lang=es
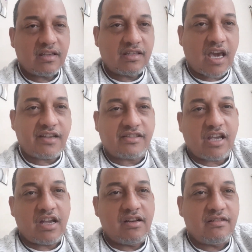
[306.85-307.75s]

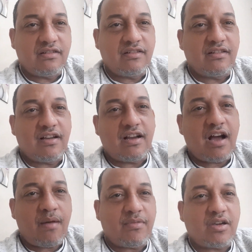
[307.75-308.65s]
Yesel,
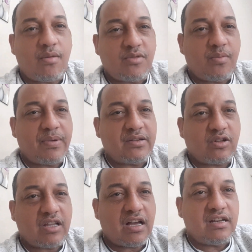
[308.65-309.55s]
amigo mío
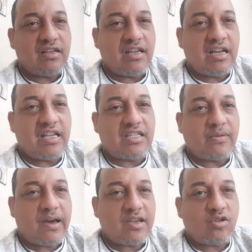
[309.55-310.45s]
personal, él es
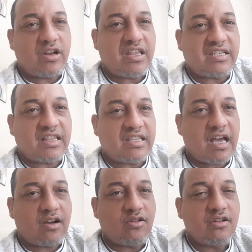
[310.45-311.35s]
cibaeño, él es de
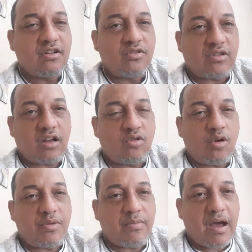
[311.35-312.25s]
Santiago.
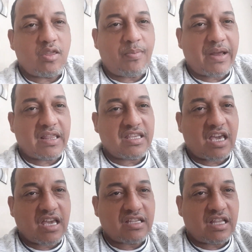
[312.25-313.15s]
saludo, mi hermano, para ti
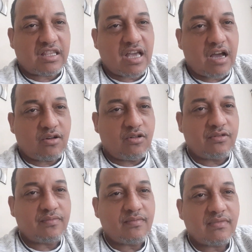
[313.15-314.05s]
allá en Santiago.
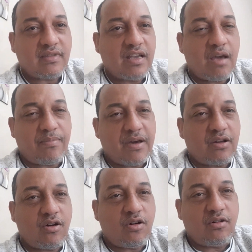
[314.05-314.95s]

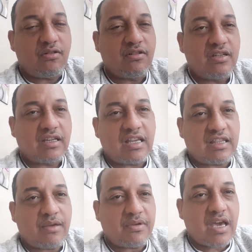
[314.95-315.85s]
Espero que
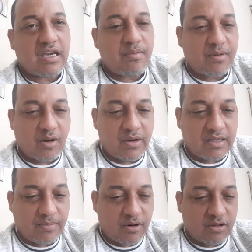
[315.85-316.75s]
estés bien y espero
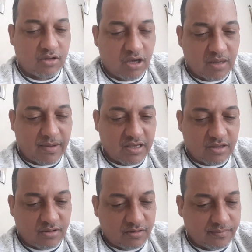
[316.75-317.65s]
verte pronto. Oíste,
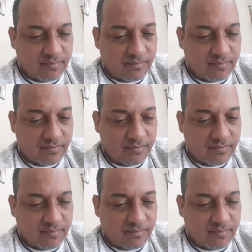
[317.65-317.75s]
manito.